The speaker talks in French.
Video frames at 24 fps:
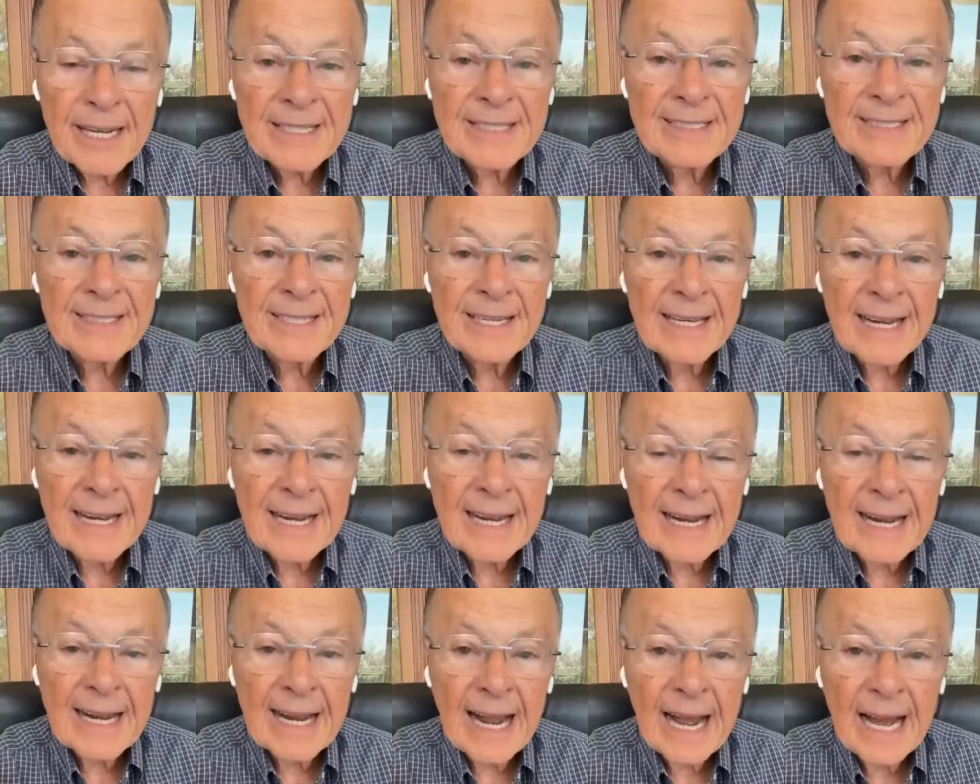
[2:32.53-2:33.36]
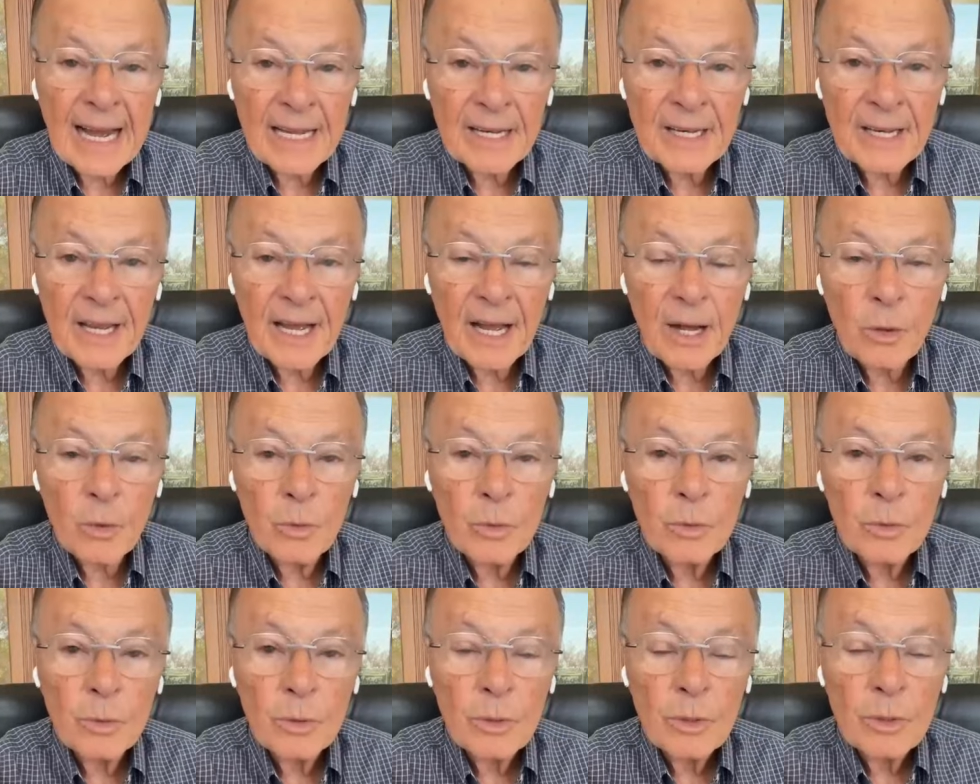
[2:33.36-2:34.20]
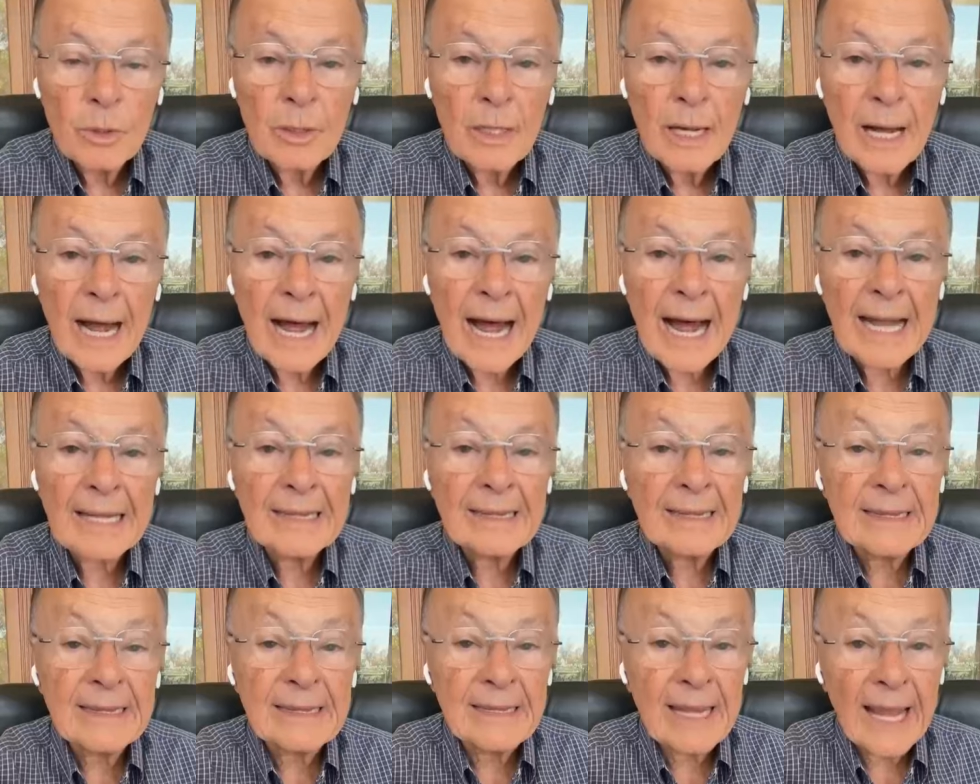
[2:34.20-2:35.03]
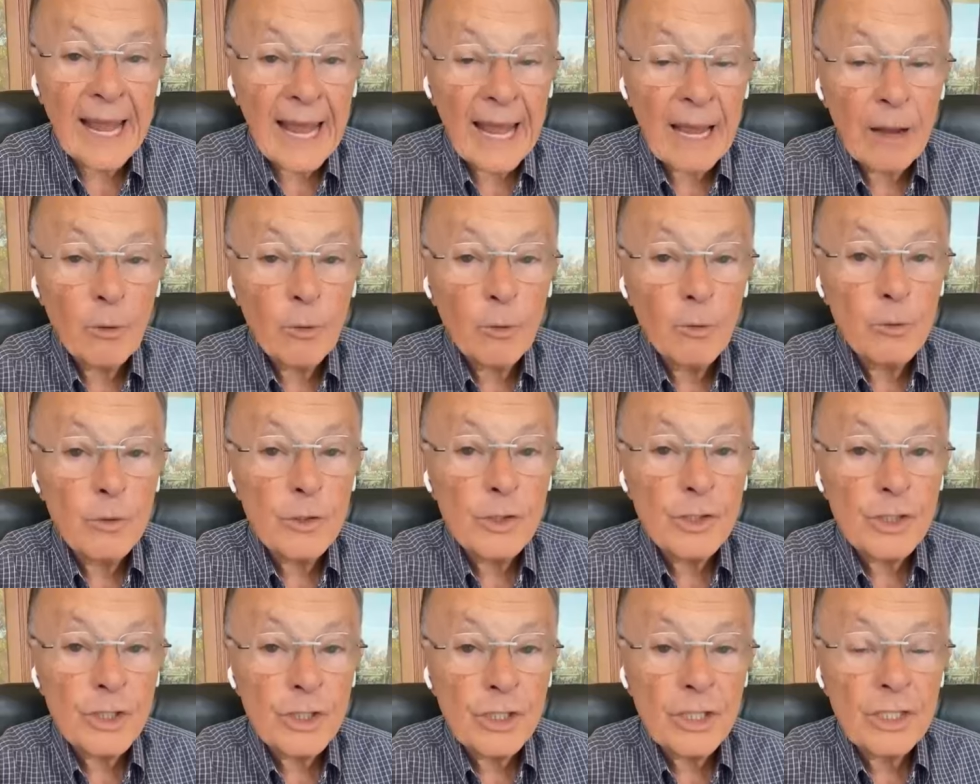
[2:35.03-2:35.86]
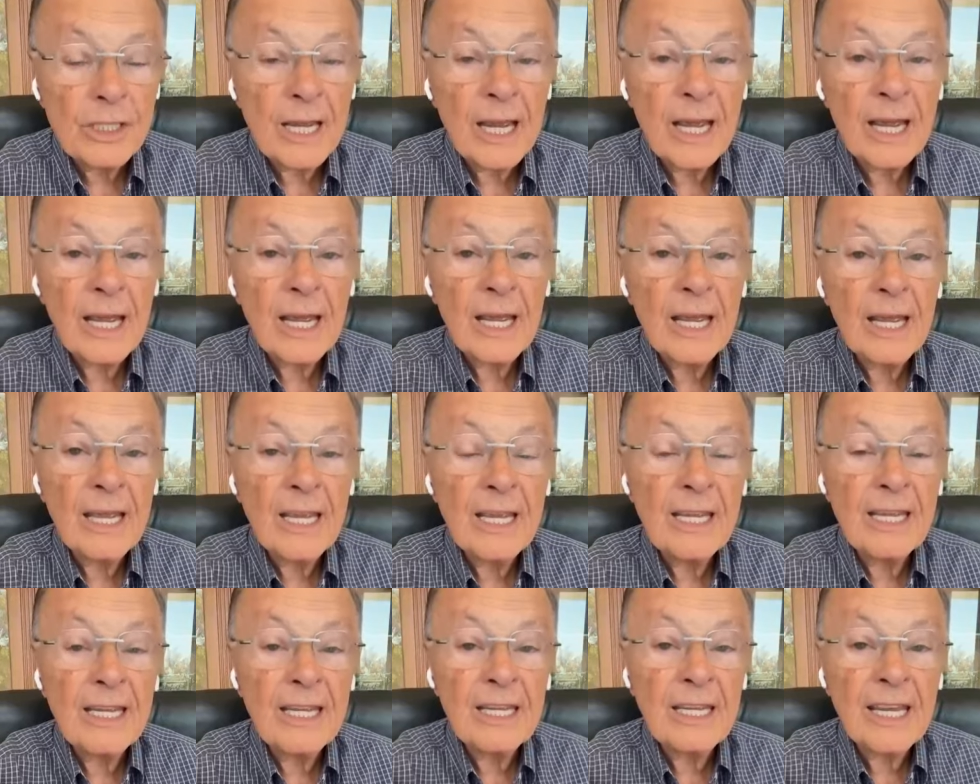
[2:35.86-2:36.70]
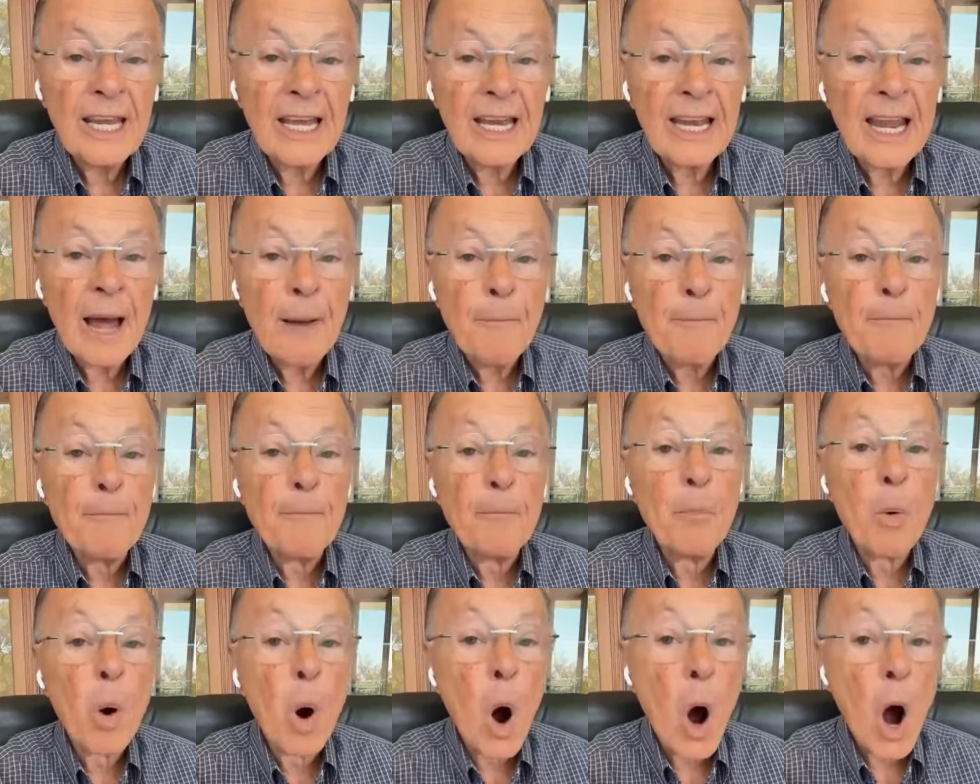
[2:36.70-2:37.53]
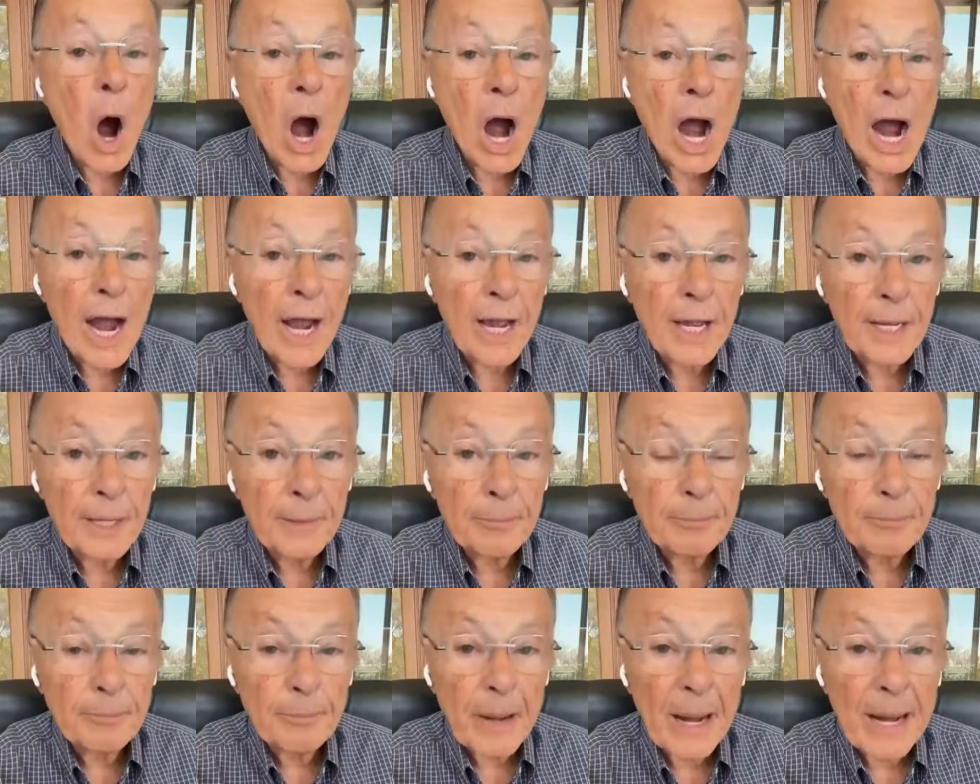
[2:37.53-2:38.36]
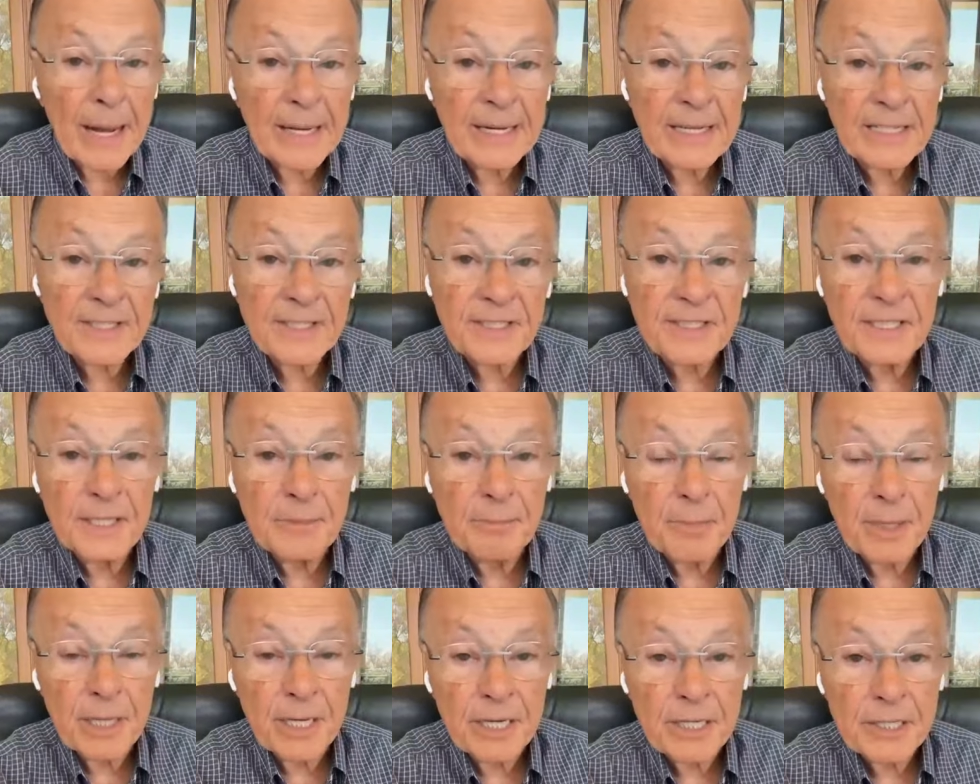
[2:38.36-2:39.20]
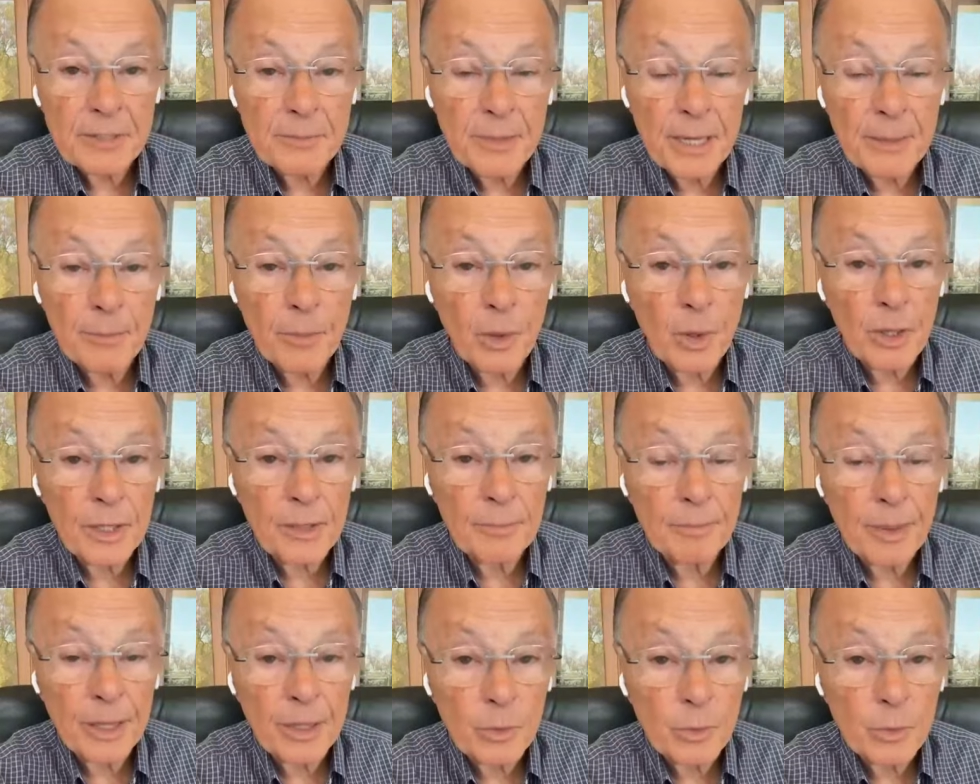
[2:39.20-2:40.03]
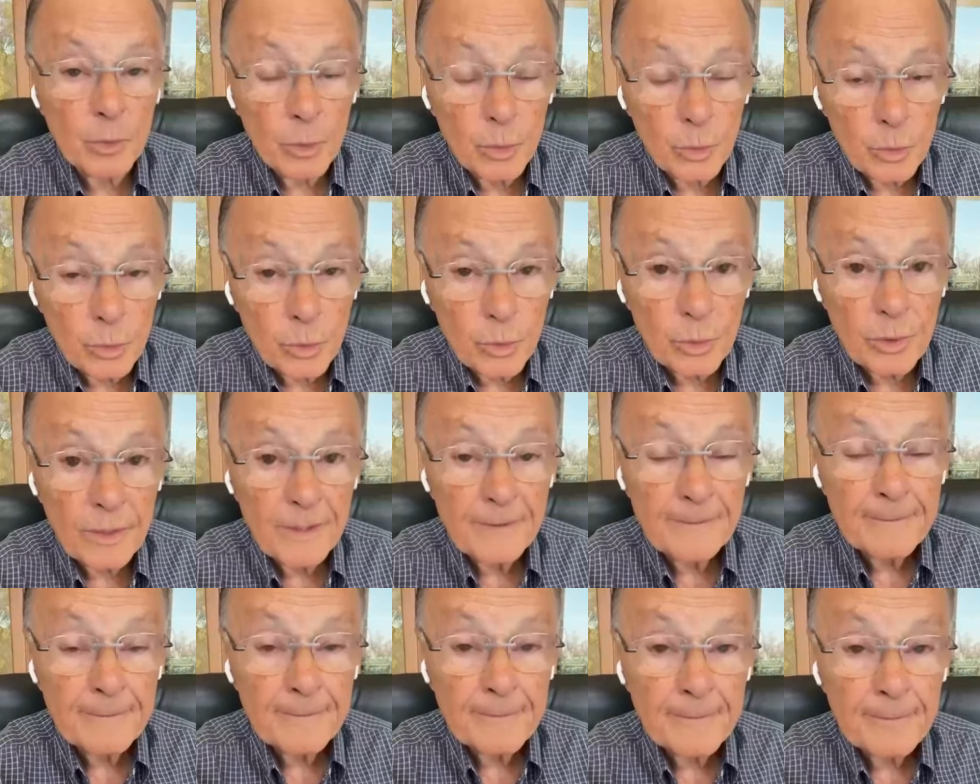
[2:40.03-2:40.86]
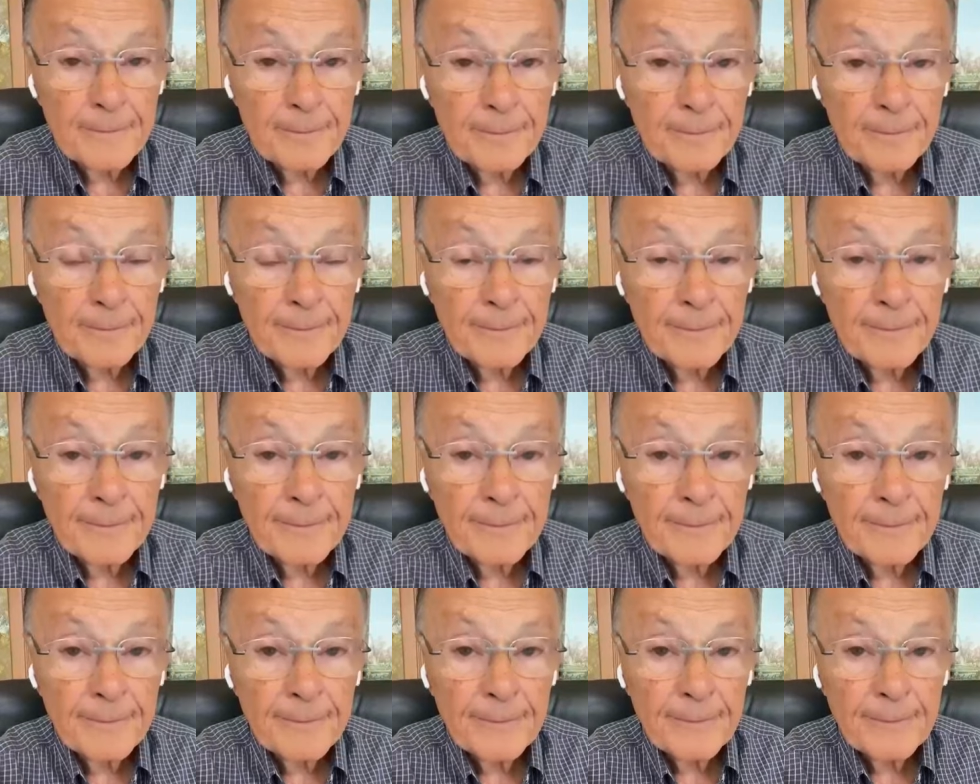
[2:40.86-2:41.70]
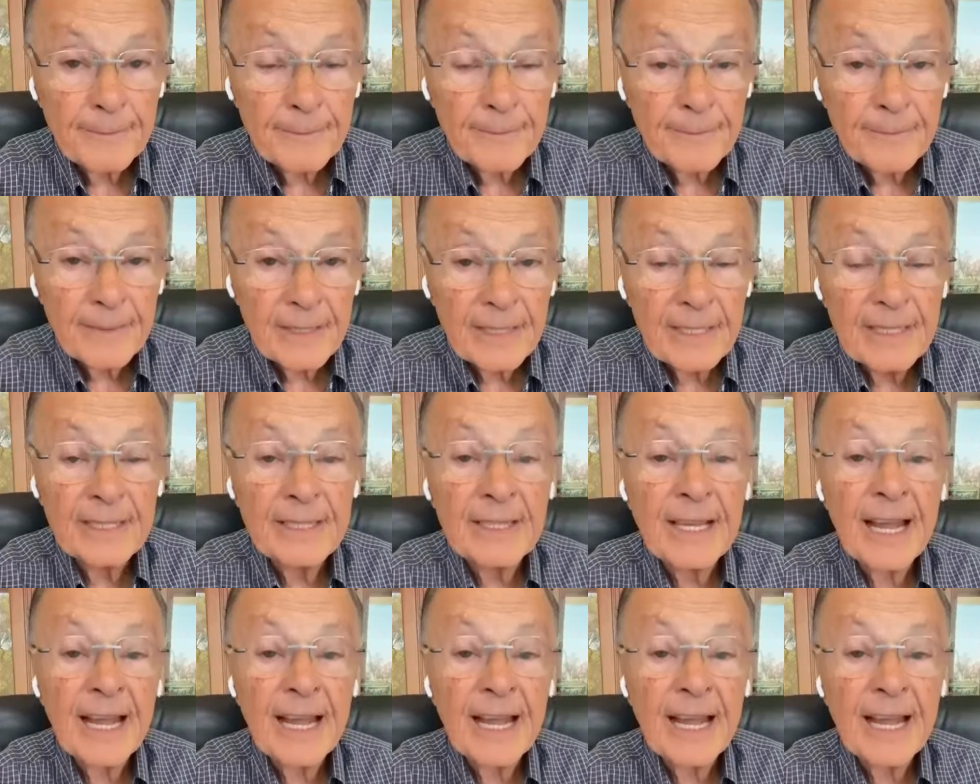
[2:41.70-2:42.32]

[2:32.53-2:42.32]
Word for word: elle demeure charnelle jusqu'au jour où elle meurt pour elle-même, elle meurt pour le monde, e